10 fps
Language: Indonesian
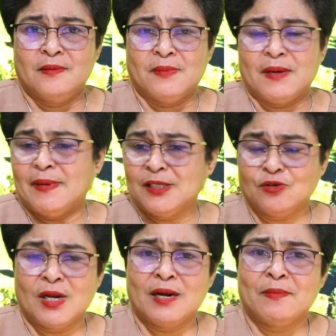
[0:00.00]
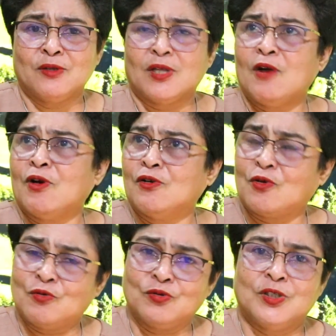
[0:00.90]
Bagaimana saudara mau tahu kalau
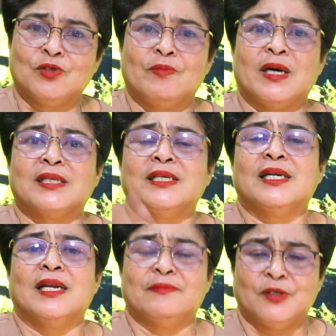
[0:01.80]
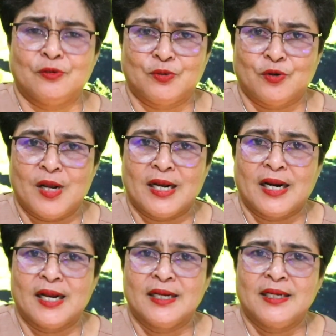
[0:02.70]
Roh Kudus itu bekerja dalam hidup
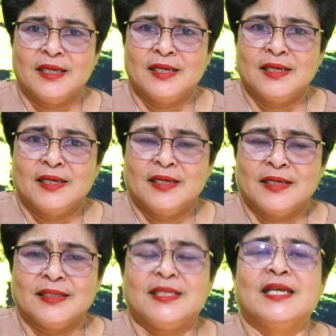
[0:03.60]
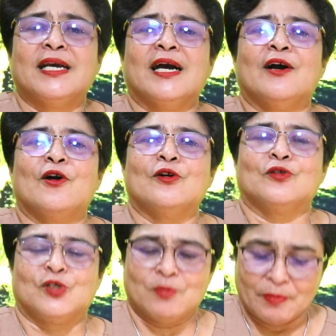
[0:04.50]
saudara? Ketika engkau
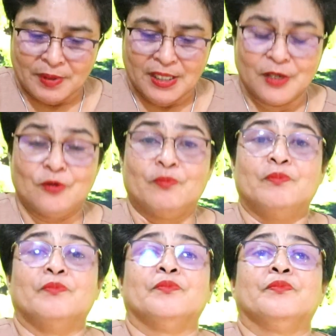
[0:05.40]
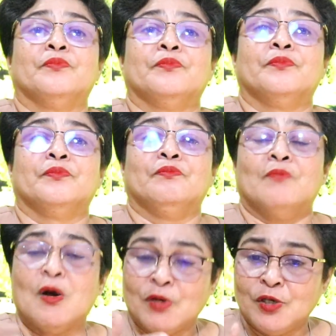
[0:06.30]
terus memberi hidup,
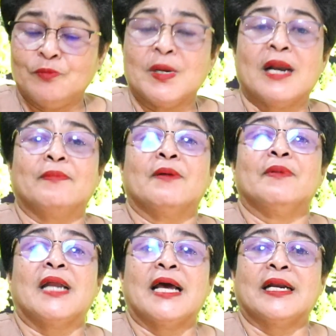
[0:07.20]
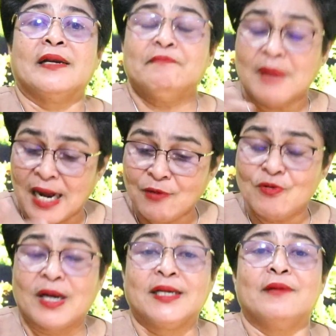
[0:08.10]
mau hidup dalam kebenaran,
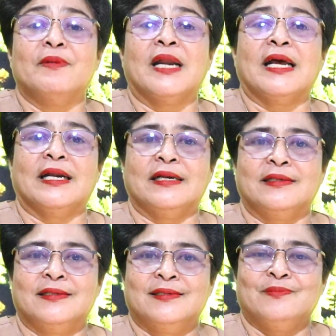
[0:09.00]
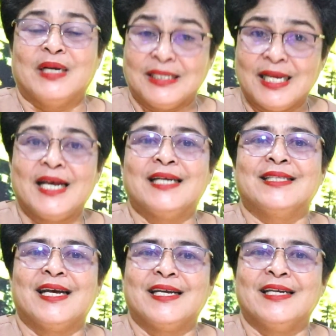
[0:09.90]
melakukan kebenaran, maka saya
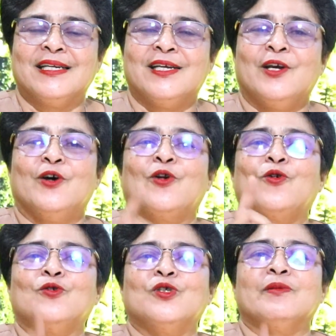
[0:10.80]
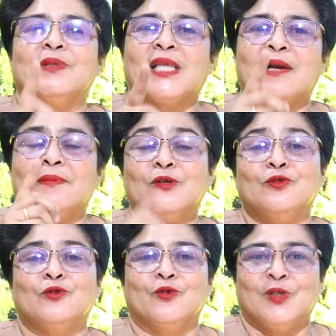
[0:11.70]
katakan, Roh Kudus sementara
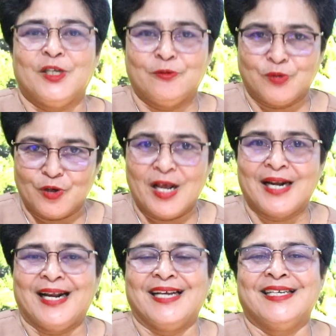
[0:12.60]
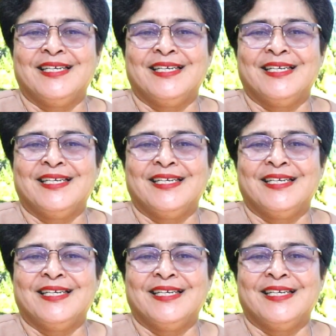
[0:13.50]
menuntun hidup saudara.